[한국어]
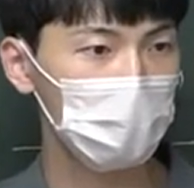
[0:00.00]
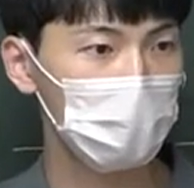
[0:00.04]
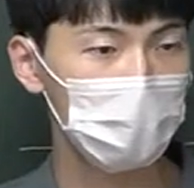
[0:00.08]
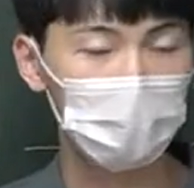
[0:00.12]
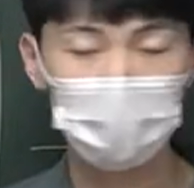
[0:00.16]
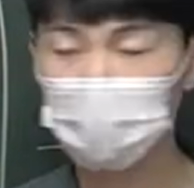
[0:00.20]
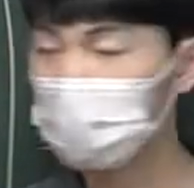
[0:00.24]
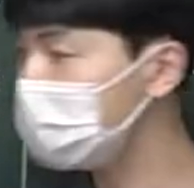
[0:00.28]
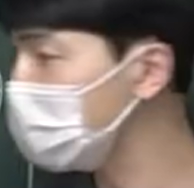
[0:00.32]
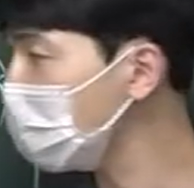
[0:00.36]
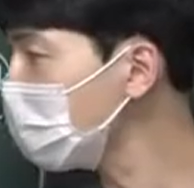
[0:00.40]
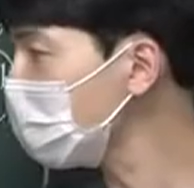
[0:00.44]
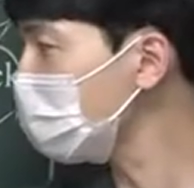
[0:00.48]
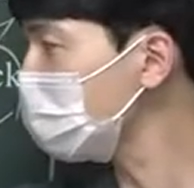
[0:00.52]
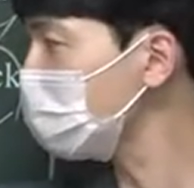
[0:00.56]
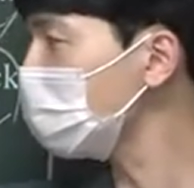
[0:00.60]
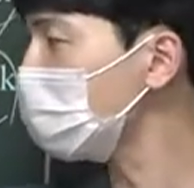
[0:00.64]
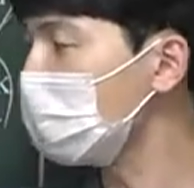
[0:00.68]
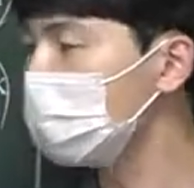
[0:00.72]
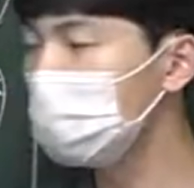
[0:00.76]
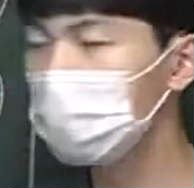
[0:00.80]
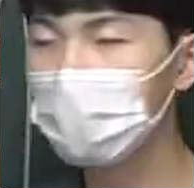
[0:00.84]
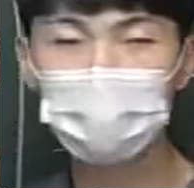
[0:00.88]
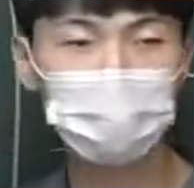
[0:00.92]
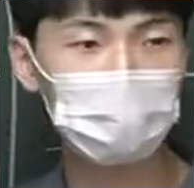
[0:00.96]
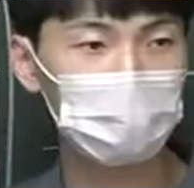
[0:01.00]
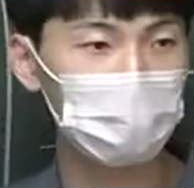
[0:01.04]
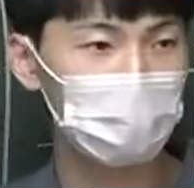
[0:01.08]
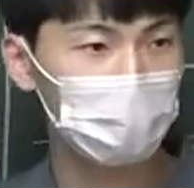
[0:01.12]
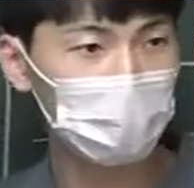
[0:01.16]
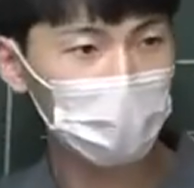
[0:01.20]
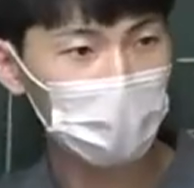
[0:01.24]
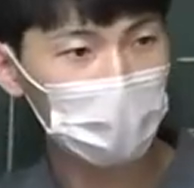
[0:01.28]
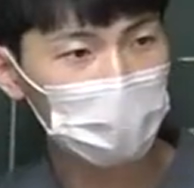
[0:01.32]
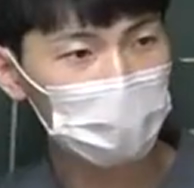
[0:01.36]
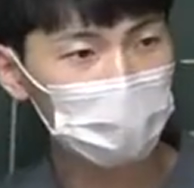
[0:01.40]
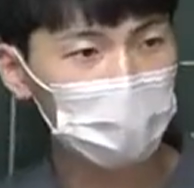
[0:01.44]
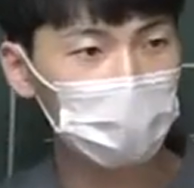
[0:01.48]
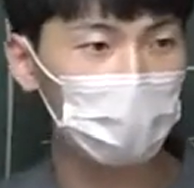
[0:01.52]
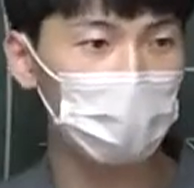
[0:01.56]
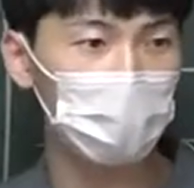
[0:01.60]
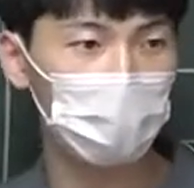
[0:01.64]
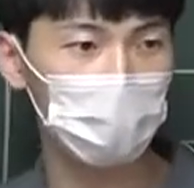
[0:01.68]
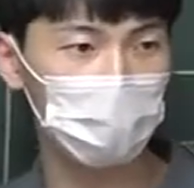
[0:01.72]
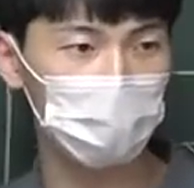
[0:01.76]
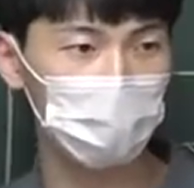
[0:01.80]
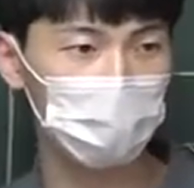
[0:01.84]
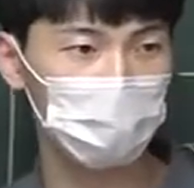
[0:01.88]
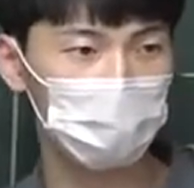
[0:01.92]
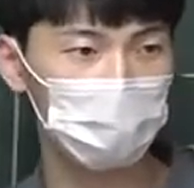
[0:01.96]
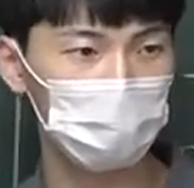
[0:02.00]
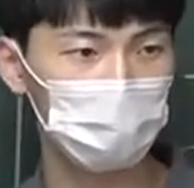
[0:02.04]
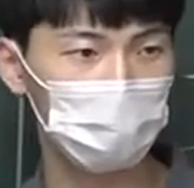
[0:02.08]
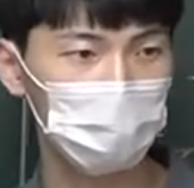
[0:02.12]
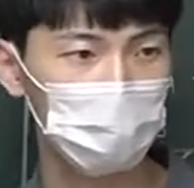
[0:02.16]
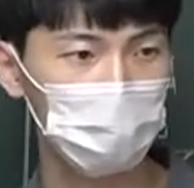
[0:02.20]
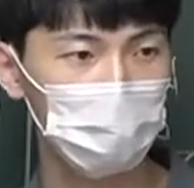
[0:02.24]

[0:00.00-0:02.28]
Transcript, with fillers: 이 사이에 들어가면 예시를 끊어버리는 거죠.